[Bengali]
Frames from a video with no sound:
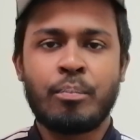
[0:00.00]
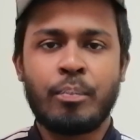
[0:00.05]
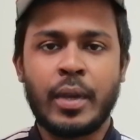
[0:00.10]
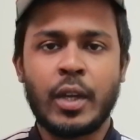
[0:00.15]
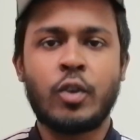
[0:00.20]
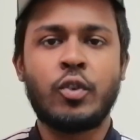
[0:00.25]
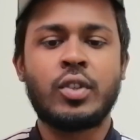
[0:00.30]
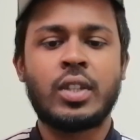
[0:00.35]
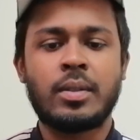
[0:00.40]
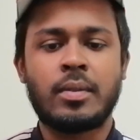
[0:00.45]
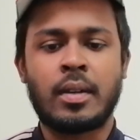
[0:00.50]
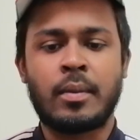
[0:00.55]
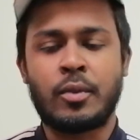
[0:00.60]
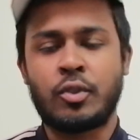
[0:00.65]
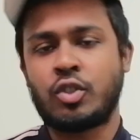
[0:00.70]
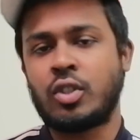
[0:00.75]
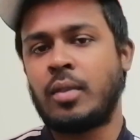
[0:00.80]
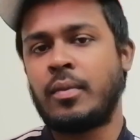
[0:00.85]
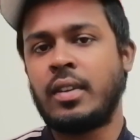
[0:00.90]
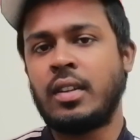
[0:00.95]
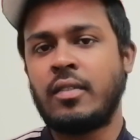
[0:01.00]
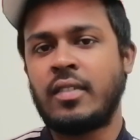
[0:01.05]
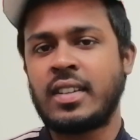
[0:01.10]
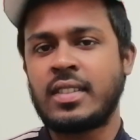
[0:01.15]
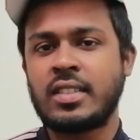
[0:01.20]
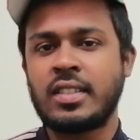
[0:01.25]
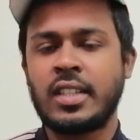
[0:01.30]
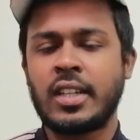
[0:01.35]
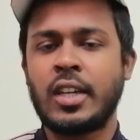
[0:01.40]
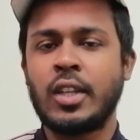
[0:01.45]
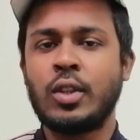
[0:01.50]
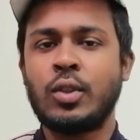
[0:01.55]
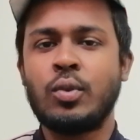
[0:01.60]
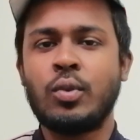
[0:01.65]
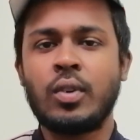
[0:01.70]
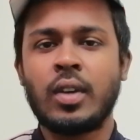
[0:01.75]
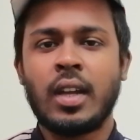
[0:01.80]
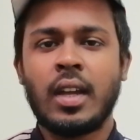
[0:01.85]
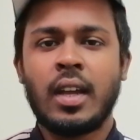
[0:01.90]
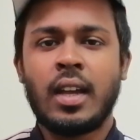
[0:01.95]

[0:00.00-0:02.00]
পে করতে পারবেন সব ইউনিভার্সিটি কিন্তু